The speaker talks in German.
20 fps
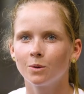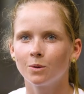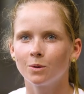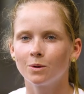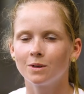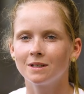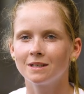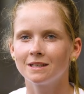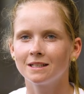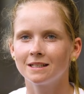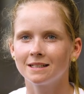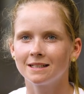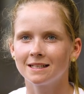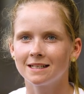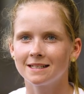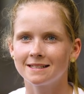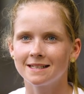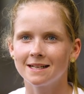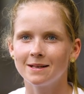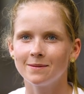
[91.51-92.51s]
Und in
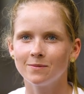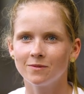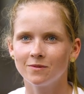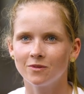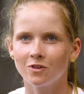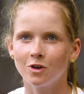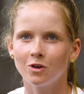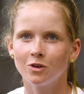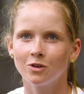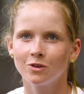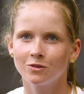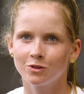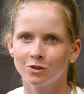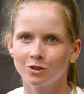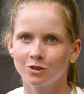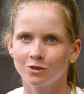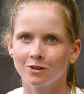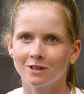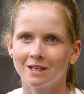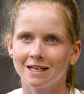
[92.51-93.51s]
derselben Woche, wo
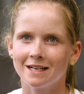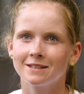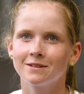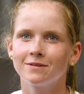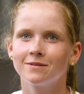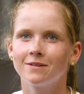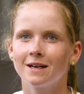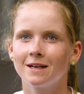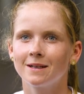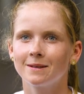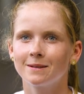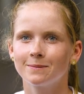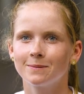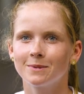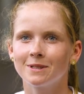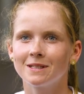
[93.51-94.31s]
ich dort angefangen